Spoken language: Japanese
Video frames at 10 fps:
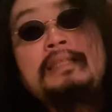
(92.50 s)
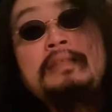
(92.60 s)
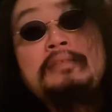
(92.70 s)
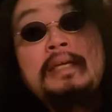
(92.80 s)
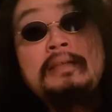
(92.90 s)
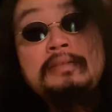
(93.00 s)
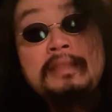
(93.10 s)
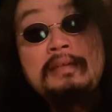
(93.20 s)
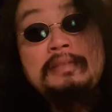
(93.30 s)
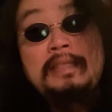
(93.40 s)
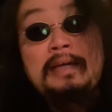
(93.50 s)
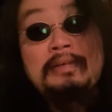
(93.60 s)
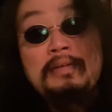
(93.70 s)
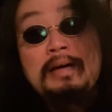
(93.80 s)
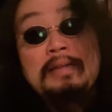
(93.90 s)
の谷のナウシカ
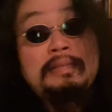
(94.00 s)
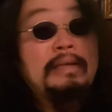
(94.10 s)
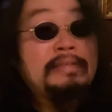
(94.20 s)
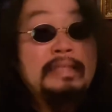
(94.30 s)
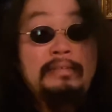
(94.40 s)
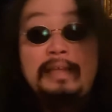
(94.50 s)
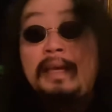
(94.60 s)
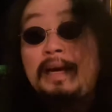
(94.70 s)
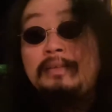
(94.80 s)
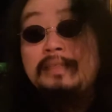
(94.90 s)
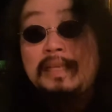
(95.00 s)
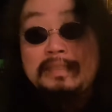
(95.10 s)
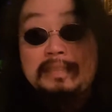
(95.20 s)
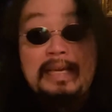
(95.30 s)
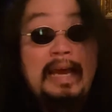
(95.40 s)
の、ナウシカの部屋があるじゃない
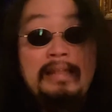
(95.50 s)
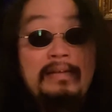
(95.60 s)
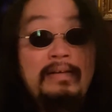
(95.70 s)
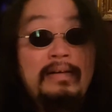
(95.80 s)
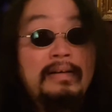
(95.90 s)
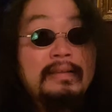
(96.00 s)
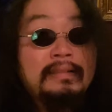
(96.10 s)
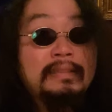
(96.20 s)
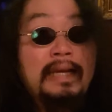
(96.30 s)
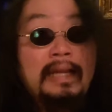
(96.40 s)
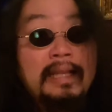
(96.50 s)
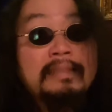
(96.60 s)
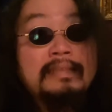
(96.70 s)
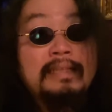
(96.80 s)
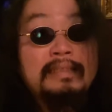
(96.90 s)
ですか。地下
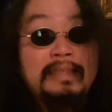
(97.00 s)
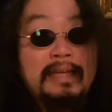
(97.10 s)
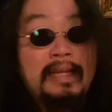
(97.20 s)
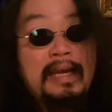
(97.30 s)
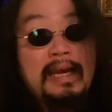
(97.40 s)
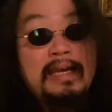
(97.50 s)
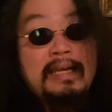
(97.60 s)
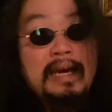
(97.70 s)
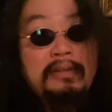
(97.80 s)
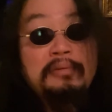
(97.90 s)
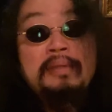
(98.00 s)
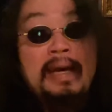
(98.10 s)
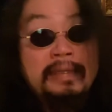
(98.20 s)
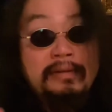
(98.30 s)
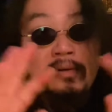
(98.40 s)
に行ってから、腐
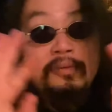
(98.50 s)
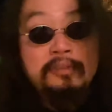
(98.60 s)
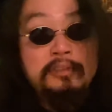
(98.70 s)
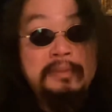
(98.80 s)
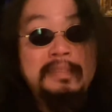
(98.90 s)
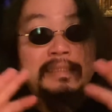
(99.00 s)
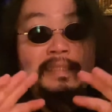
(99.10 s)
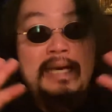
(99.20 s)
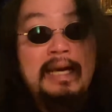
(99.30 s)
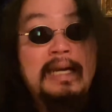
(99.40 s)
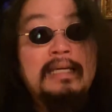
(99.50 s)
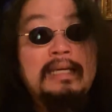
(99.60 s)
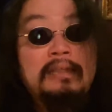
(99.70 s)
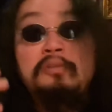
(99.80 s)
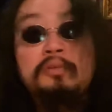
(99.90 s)
海の植物たちが、
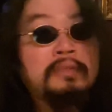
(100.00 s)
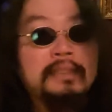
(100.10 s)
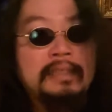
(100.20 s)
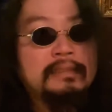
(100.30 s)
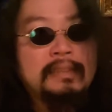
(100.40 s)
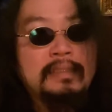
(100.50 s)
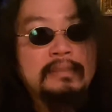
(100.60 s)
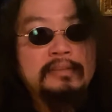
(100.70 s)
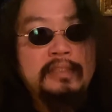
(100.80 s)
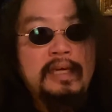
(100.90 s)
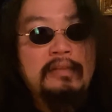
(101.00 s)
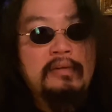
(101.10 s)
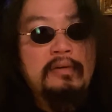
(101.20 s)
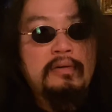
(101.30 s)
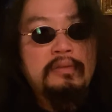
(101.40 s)
毒を出さずに、
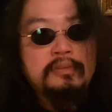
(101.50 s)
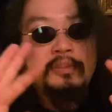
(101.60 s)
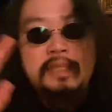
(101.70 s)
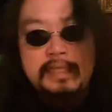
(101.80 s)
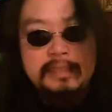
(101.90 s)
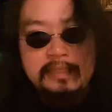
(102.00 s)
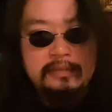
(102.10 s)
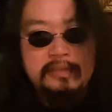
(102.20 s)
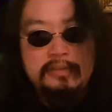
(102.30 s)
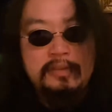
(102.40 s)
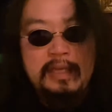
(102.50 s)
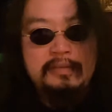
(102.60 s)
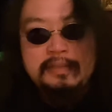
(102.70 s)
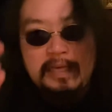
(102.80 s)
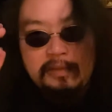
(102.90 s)
受精しているって、その
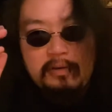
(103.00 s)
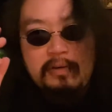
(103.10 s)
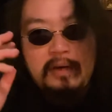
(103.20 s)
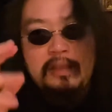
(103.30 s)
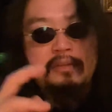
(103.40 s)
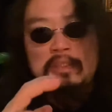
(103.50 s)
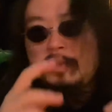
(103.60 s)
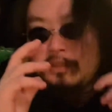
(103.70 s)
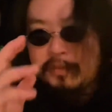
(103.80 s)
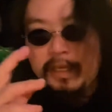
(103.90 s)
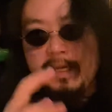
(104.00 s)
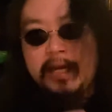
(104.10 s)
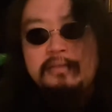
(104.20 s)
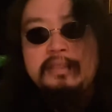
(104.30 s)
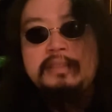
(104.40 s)
ナウシカの、秘密の部屋
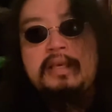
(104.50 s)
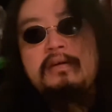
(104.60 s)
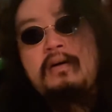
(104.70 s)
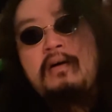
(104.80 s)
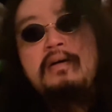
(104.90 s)
があるんですけど、